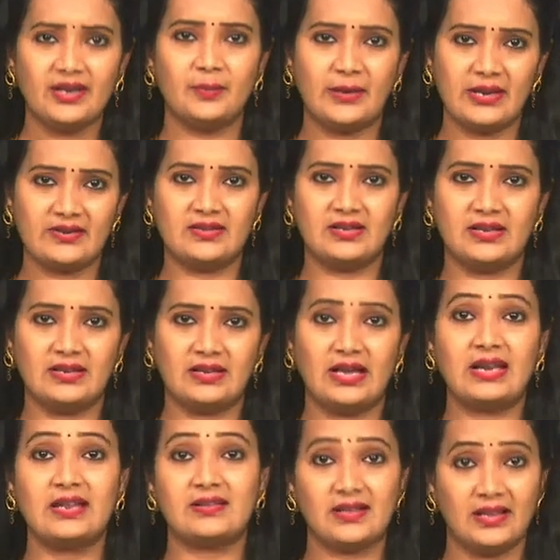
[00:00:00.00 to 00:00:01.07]
ఏంటి పరిస్థితి
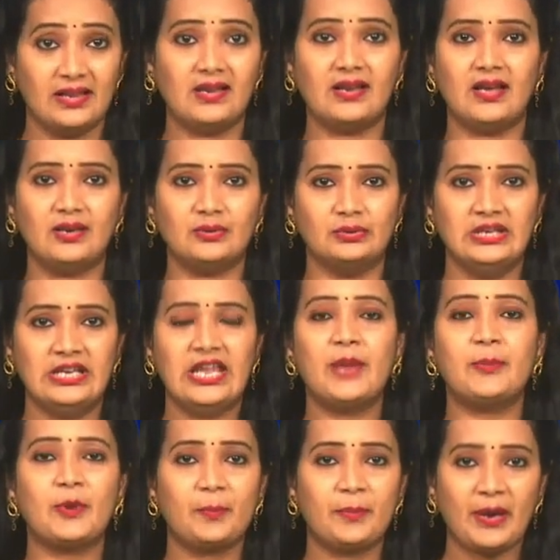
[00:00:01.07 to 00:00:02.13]
అనే సందేహాలు
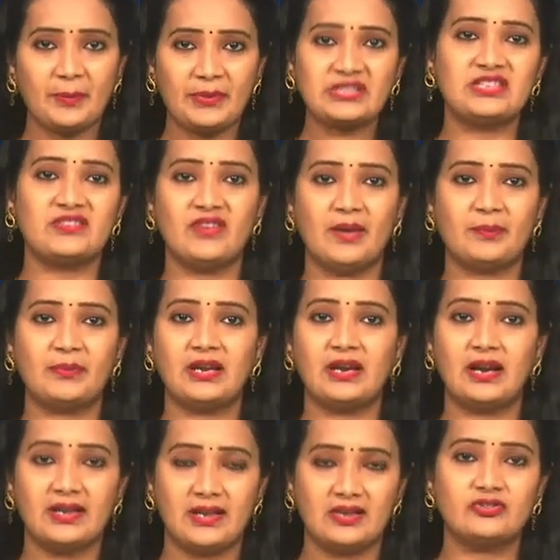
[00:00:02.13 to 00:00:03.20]
ఇప్పుడు ప్రపంచ
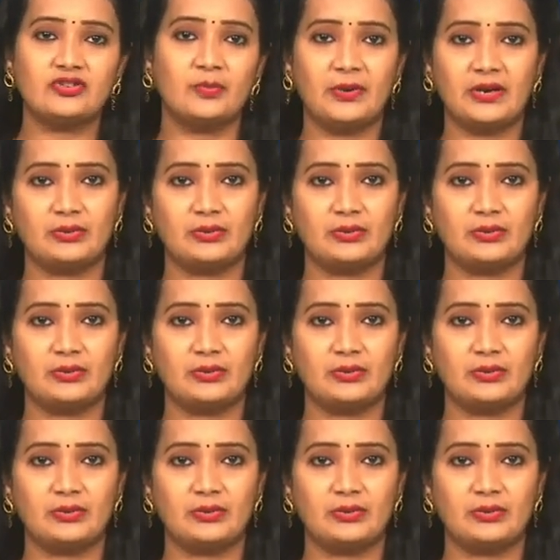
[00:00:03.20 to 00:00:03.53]
వ్యాప్తంగా టెన్షన్